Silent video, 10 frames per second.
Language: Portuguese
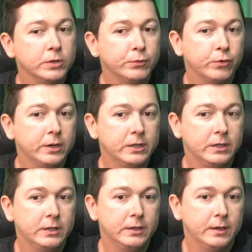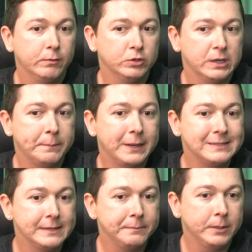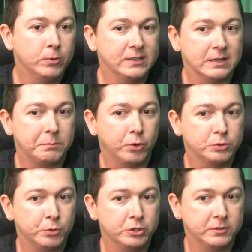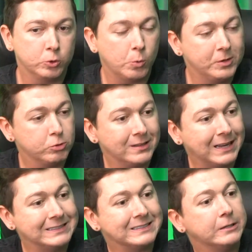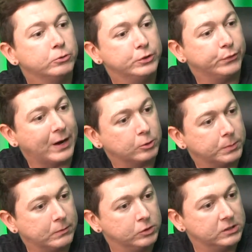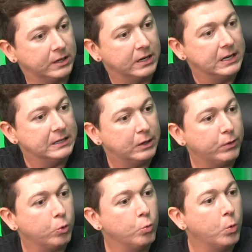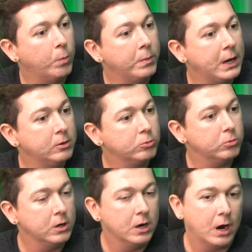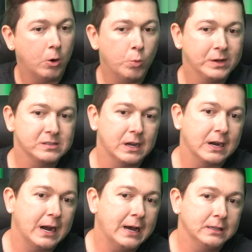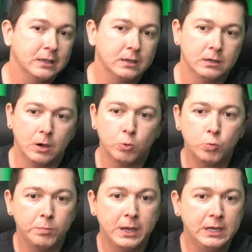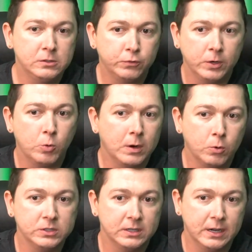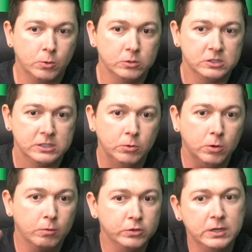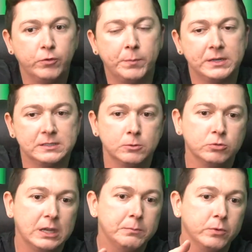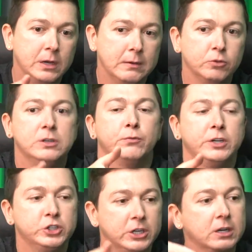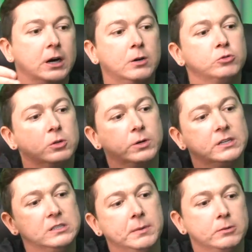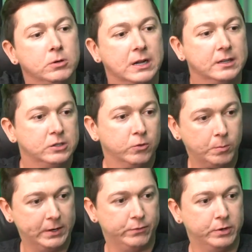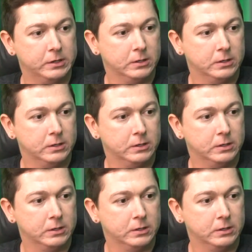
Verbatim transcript: foi que você percebeu que as apostas esportivas começou a dar certo de fato para você? Teve algum momento, alguma sacada, algum mês? Foi alguma coisa que aconteceu? Ou você foi passando o tempo, você foi enxergando o seu crescimento gradativo? Como é que foi?